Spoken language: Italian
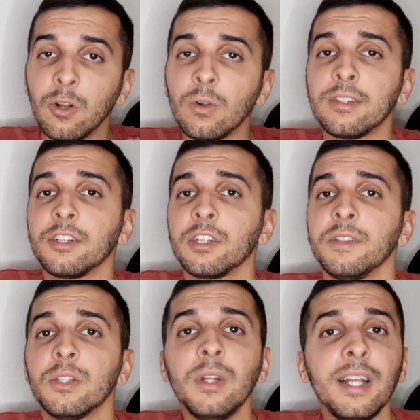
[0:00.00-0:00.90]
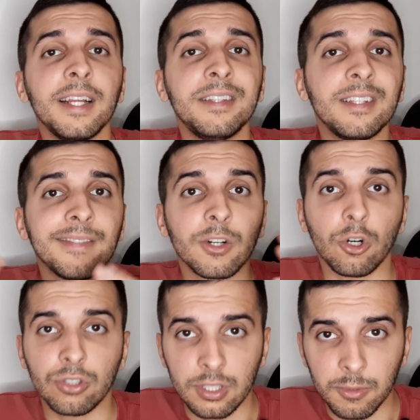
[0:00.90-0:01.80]
inoltre il servizio cliente è davvero
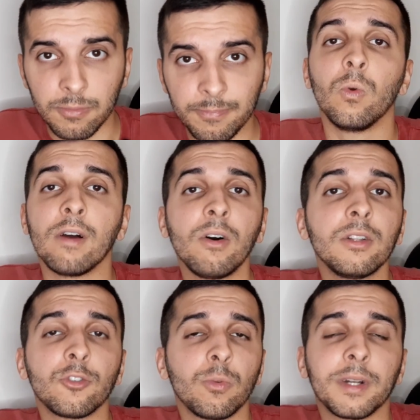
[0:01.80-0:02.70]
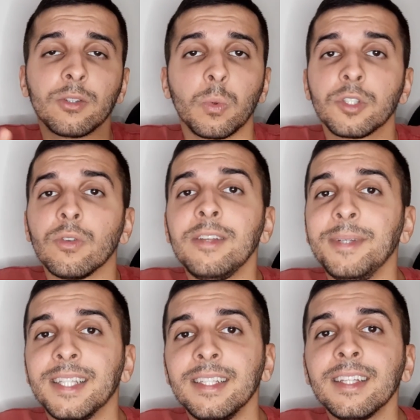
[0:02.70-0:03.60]
ottimo. Una volta superato questo
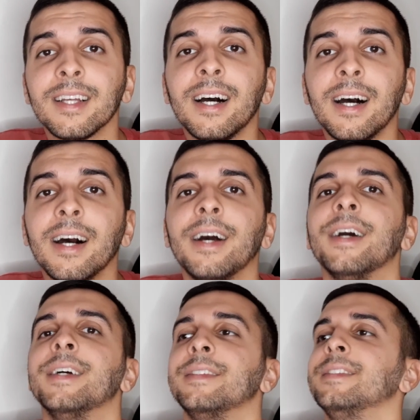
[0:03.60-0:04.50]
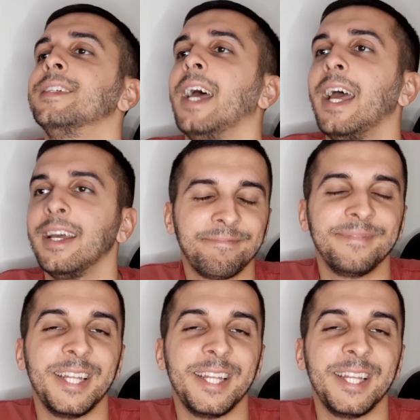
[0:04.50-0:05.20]
limite di età eh, ne